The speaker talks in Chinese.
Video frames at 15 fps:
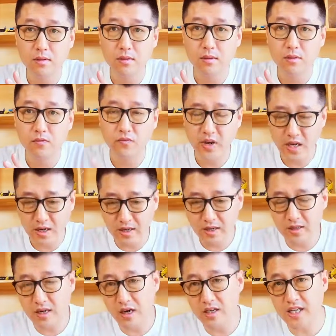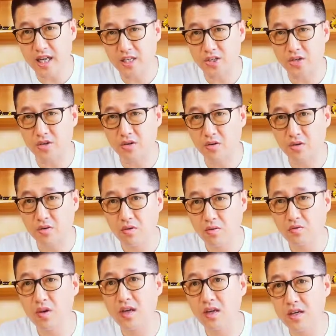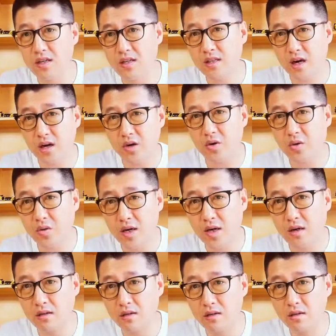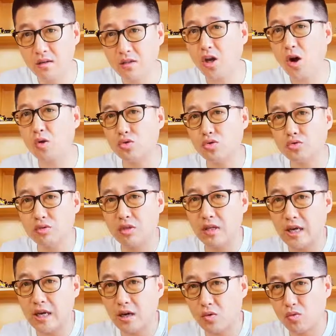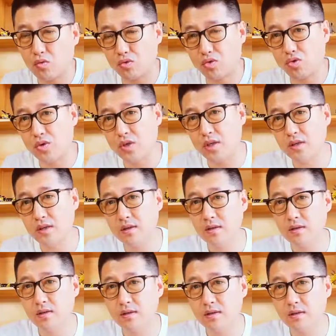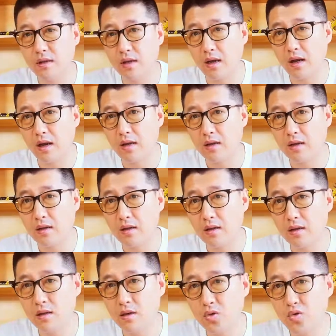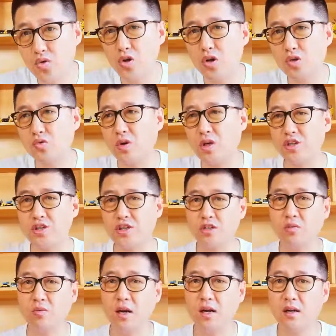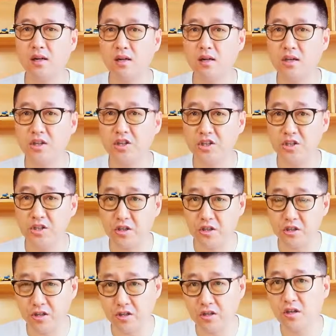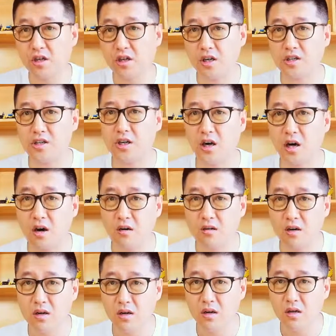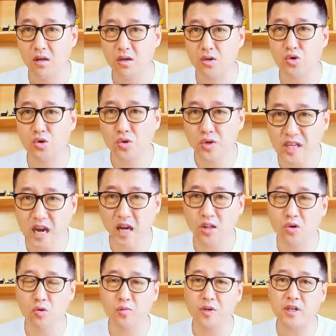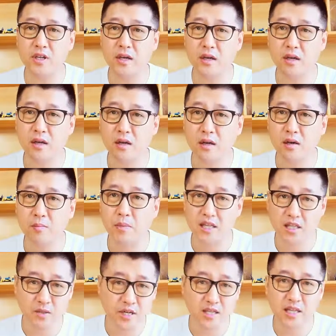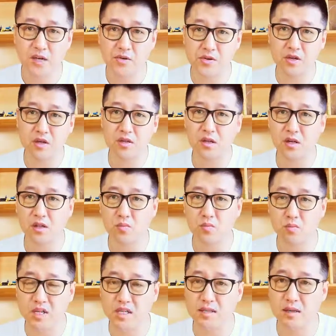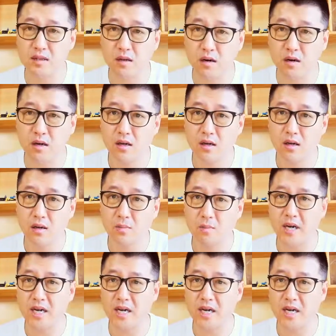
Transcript: 为了一点眼球，为了一点流量。到处的来鼓吹，啊，月赚十万，喜提和谐号，你吹呀牛逼呀，把这帮大学生整的五迷三道的。媒